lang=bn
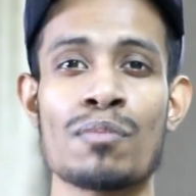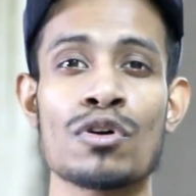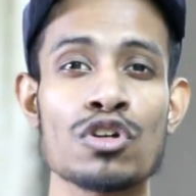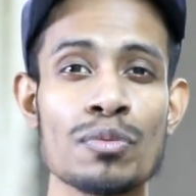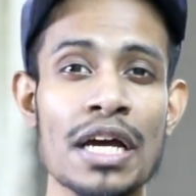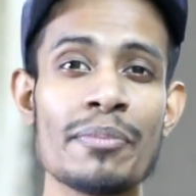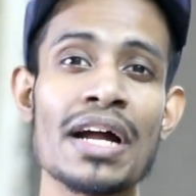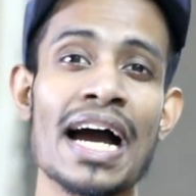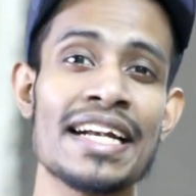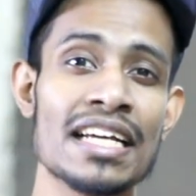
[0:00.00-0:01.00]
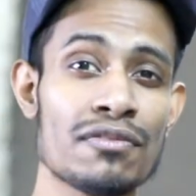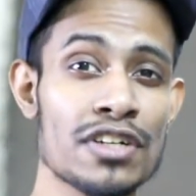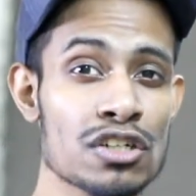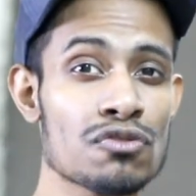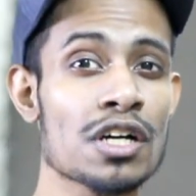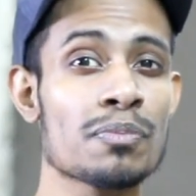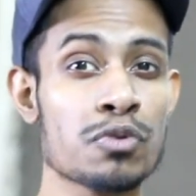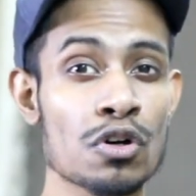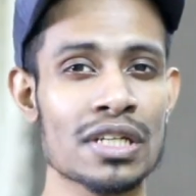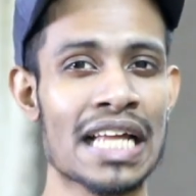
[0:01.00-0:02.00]
প্রথমে আমরা আইটেল ভিশন ওয়ান
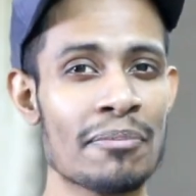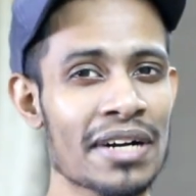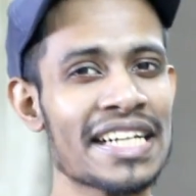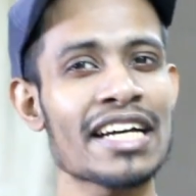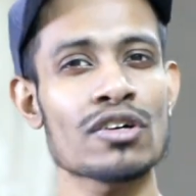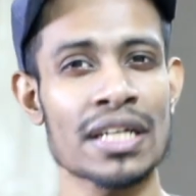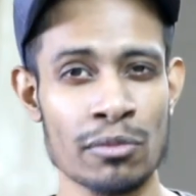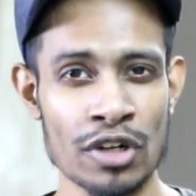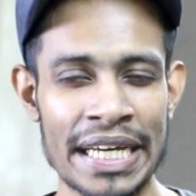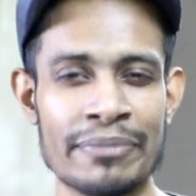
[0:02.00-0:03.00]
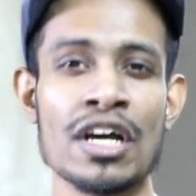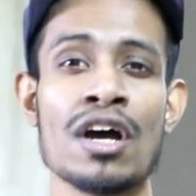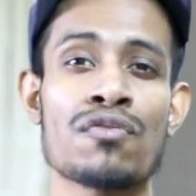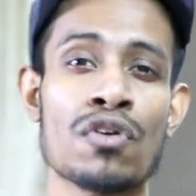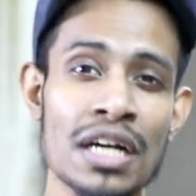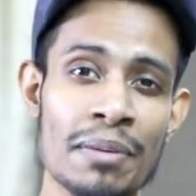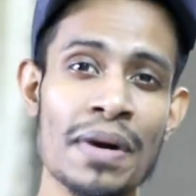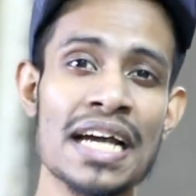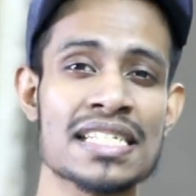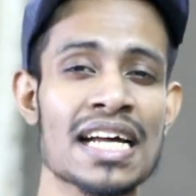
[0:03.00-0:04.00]
প্রোর দামটা নিয়ে কথা বলি ফোনটার
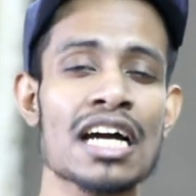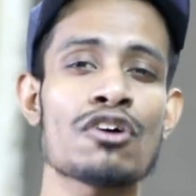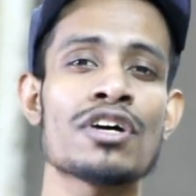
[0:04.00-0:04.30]
প্রাইস রাখা